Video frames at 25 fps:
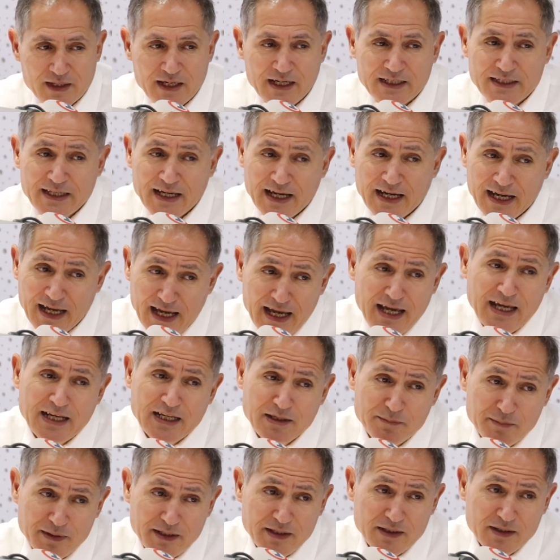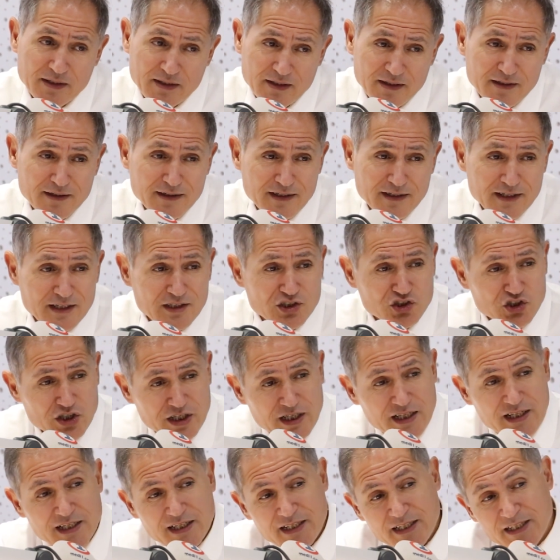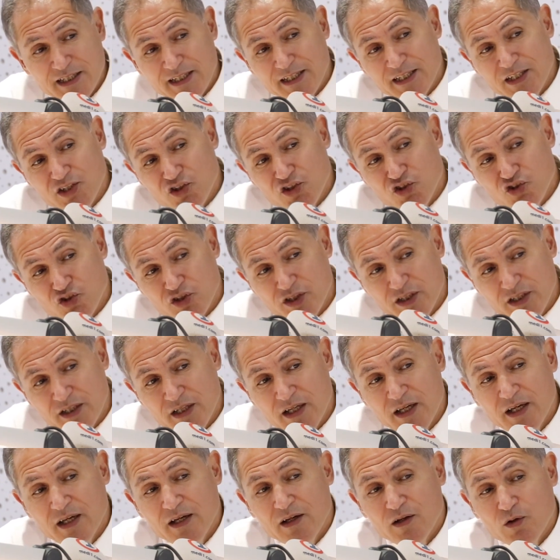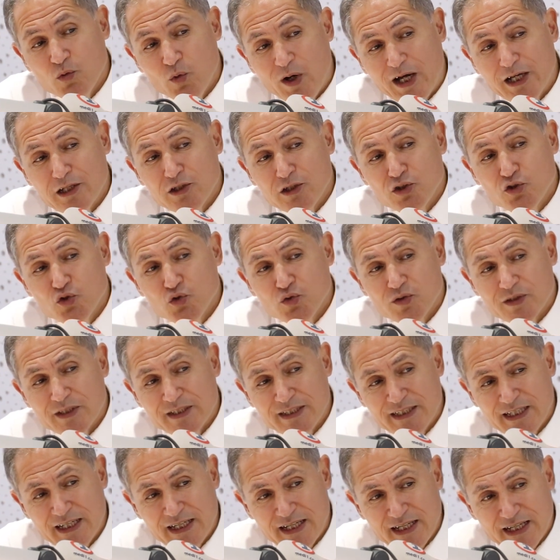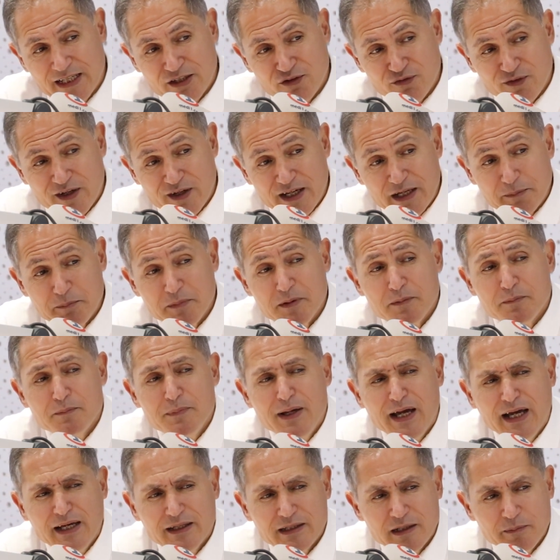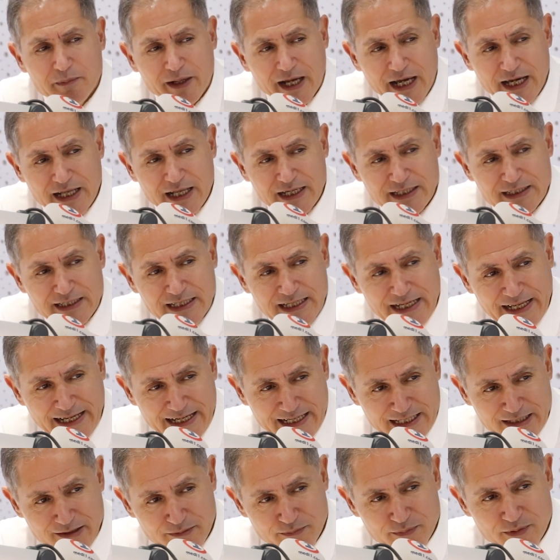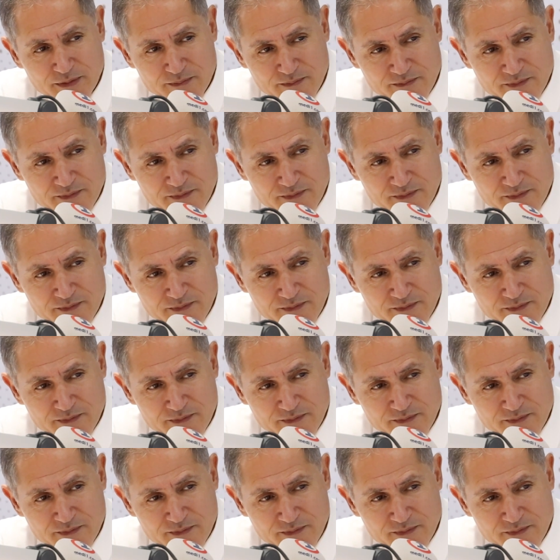هذا غالبا آه، شيء اللي كيجي لواحد الجزء ديال الاطفال من بعد المرحله ديال الحليب